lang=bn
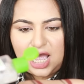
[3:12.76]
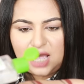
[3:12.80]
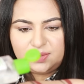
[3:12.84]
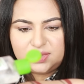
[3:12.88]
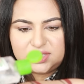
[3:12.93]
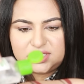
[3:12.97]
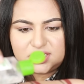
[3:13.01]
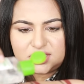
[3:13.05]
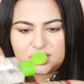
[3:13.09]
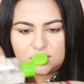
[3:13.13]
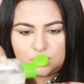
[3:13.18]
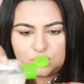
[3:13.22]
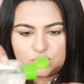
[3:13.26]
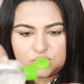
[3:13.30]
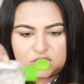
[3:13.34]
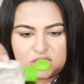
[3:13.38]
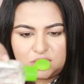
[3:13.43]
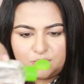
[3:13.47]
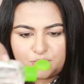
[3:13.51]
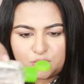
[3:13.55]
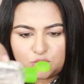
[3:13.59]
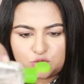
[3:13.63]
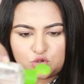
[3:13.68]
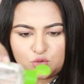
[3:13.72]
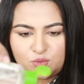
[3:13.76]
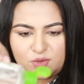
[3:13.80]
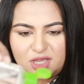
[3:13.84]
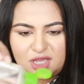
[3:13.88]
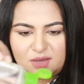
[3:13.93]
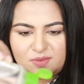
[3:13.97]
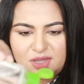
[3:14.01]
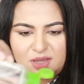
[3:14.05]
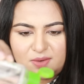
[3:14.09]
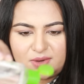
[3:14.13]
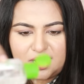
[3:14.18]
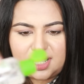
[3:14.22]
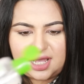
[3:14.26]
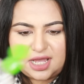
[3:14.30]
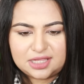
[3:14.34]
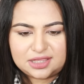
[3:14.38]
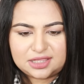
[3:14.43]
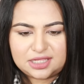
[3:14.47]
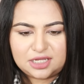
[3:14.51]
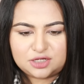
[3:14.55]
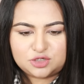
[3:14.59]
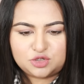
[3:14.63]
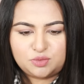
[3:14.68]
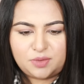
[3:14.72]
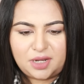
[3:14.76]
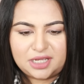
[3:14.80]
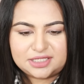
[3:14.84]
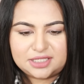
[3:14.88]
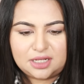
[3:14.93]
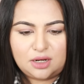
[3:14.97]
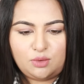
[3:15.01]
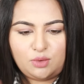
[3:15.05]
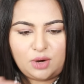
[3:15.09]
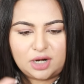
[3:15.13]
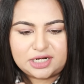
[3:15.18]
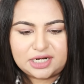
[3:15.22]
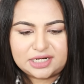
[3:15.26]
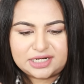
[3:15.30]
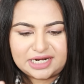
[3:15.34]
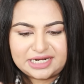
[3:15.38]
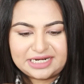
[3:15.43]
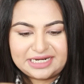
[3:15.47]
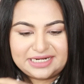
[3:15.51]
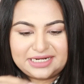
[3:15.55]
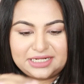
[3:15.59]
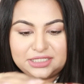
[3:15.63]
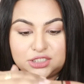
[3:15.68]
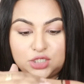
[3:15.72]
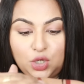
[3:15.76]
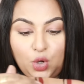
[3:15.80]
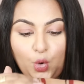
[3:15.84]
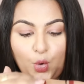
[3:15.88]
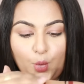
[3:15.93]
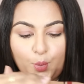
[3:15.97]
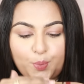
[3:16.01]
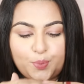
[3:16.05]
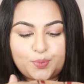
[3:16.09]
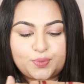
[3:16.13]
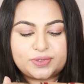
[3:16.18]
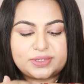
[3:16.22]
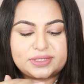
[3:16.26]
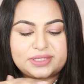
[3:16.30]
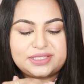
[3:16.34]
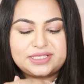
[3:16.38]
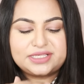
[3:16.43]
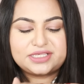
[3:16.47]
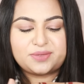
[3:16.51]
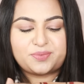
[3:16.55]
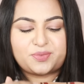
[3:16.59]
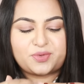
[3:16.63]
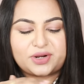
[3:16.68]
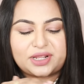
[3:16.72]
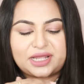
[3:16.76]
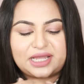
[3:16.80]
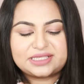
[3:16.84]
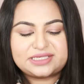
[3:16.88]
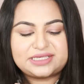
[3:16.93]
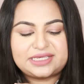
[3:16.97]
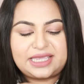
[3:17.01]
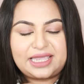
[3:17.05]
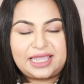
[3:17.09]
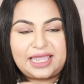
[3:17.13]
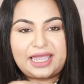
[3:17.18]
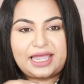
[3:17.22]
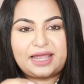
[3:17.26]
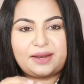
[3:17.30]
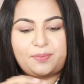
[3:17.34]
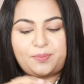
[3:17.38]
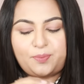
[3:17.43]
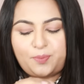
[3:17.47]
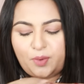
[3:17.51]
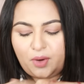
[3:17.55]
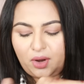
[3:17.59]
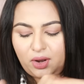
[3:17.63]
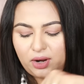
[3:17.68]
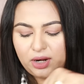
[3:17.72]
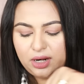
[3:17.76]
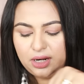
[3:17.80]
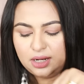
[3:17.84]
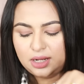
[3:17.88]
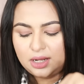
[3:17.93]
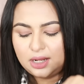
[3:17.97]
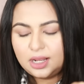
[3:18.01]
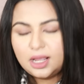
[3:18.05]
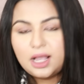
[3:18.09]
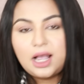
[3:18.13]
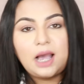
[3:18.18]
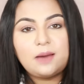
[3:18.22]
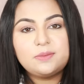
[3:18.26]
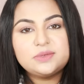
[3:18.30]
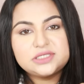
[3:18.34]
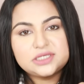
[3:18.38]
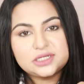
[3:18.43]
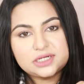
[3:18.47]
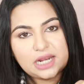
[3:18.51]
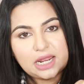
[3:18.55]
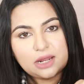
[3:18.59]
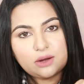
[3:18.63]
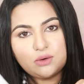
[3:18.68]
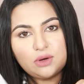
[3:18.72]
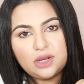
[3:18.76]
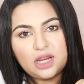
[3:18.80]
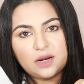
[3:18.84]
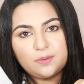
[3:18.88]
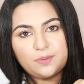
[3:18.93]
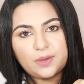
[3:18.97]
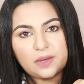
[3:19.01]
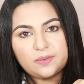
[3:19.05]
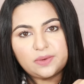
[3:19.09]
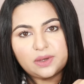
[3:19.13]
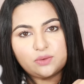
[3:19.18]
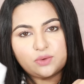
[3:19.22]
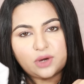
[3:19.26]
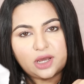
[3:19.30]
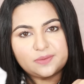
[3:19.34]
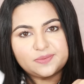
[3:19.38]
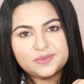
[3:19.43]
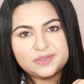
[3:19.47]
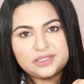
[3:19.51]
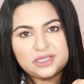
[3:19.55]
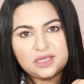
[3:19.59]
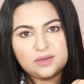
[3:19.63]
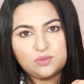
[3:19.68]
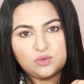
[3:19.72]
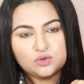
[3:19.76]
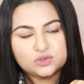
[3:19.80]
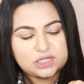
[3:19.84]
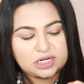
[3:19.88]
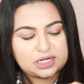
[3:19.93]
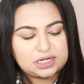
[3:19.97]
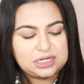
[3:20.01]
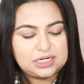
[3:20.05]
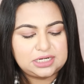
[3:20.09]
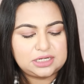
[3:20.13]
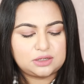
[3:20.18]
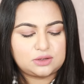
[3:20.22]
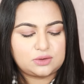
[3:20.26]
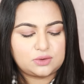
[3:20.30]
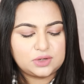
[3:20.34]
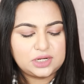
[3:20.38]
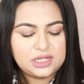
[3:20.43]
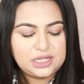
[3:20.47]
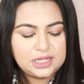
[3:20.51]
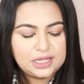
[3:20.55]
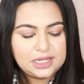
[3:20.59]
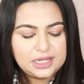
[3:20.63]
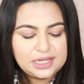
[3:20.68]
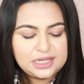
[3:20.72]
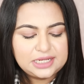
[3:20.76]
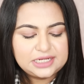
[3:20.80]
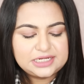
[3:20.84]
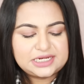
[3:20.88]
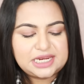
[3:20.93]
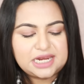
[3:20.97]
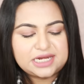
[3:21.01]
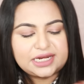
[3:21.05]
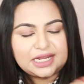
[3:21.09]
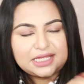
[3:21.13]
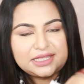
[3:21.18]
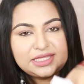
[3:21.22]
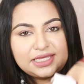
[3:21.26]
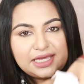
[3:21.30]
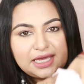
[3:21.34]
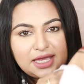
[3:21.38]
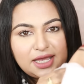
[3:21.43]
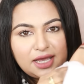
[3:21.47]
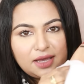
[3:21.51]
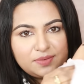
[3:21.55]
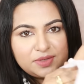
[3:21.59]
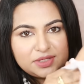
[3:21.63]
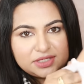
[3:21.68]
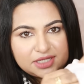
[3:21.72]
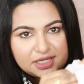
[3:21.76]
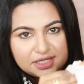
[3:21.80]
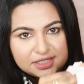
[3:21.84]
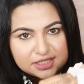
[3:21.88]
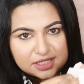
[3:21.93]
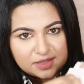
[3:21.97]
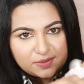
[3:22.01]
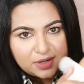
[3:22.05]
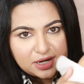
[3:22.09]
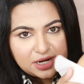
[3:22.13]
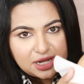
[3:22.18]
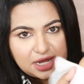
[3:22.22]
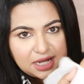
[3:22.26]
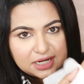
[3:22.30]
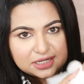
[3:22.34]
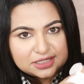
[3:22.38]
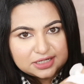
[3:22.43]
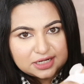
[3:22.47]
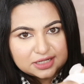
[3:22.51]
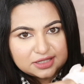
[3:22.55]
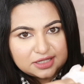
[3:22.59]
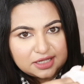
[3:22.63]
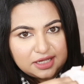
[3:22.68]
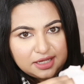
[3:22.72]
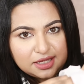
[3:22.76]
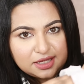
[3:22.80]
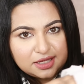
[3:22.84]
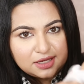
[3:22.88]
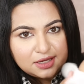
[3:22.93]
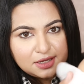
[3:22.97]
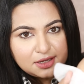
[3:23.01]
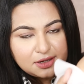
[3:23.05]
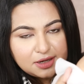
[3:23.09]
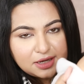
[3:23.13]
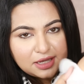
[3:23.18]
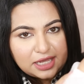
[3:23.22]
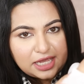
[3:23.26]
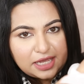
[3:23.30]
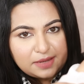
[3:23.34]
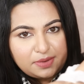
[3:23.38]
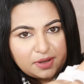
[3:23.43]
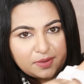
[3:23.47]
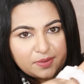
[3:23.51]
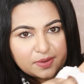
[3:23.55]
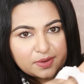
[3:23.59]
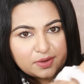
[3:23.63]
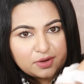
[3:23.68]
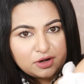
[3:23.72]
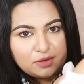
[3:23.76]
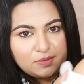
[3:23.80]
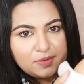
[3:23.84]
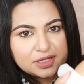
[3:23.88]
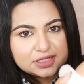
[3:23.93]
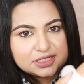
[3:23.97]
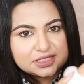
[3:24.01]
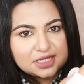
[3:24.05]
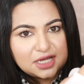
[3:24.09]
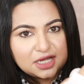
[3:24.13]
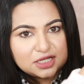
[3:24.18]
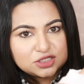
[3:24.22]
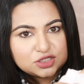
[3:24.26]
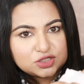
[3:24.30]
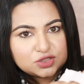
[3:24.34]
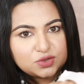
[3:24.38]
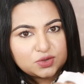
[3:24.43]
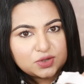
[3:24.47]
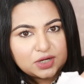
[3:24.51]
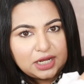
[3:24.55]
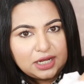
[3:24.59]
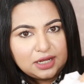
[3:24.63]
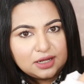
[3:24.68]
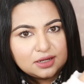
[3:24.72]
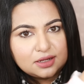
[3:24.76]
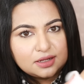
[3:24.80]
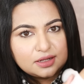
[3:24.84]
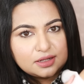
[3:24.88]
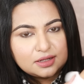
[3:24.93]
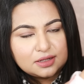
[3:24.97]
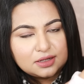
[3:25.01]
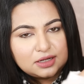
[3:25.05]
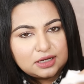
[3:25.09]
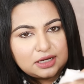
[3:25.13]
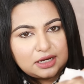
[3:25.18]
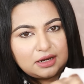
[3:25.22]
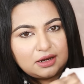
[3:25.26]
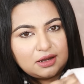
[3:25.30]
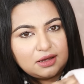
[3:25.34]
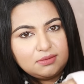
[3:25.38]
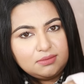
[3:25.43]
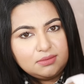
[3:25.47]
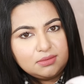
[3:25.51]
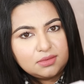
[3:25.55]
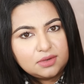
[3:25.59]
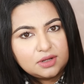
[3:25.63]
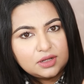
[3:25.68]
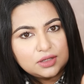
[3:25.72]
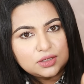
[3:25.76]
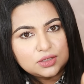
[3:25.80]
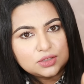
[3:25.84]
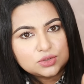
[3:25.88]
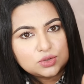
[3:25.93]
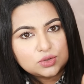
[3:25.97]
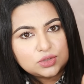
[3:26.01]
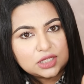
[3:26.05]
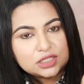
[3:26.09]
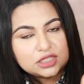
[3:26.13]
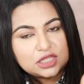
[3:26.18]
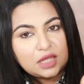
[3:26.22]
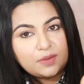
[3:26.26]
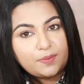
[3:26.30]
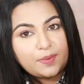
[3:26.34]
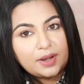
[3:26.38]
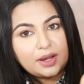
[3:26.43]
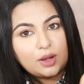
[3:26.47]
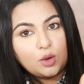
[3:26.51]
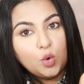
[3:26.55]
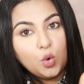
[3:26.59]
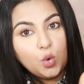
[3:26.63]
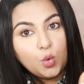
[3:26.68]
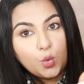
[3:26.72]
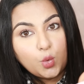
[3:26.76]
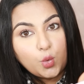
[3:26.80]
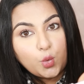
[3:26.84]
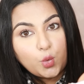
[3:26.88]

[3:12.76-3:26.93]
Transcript: আমি যেটা করছি প্রথমে আমি আমার হাতে একটু মাইসেলা ওয়াটারটা নিয়ে নিচ্ছি উপস নিচে পড়ে গেছে এরপর আমি যে রেগুলার বেবি ওয়াইপস দিয়ে মুখটা ক্লিন করি সেটা দিয়ে আমি জাস্ট আমার হাতটাতে এভাবে করে মাসাজ করে নিলাম দেখতেই পেলে উ